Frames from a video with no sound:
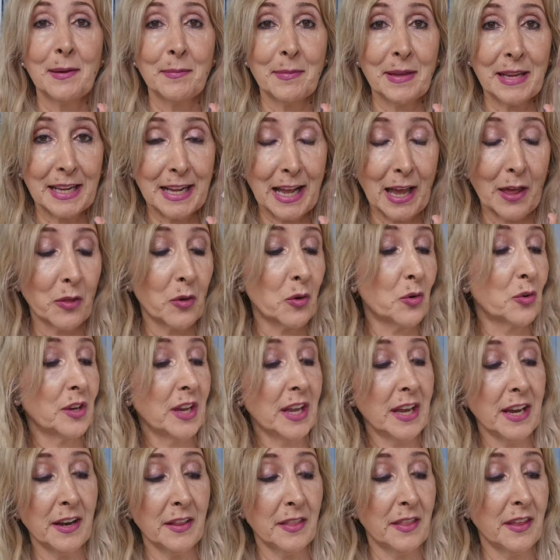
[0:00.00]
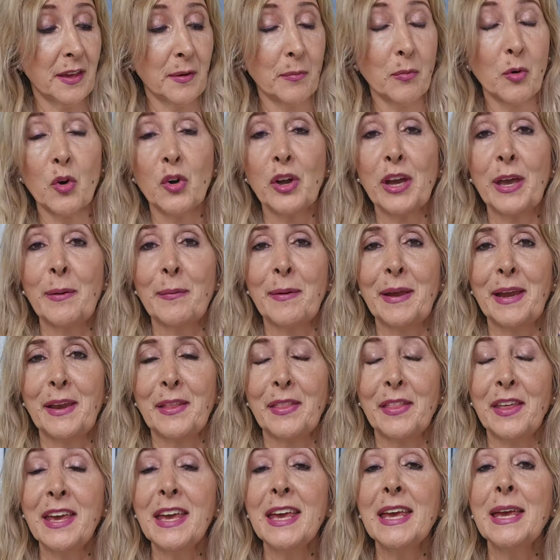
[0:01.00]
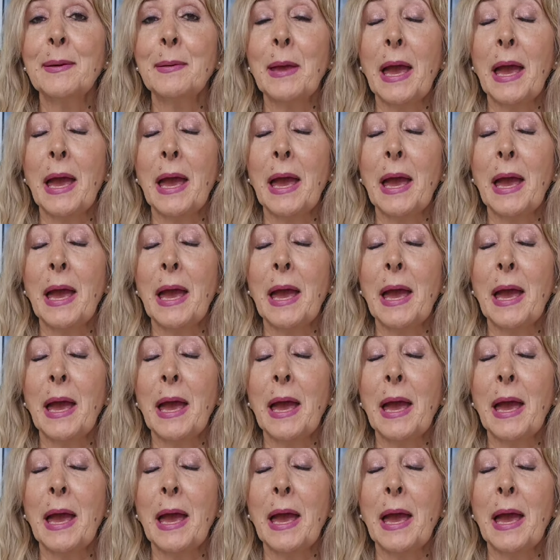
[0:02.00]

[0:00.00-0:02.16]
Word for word: Mercadona, el de Bosque Verde.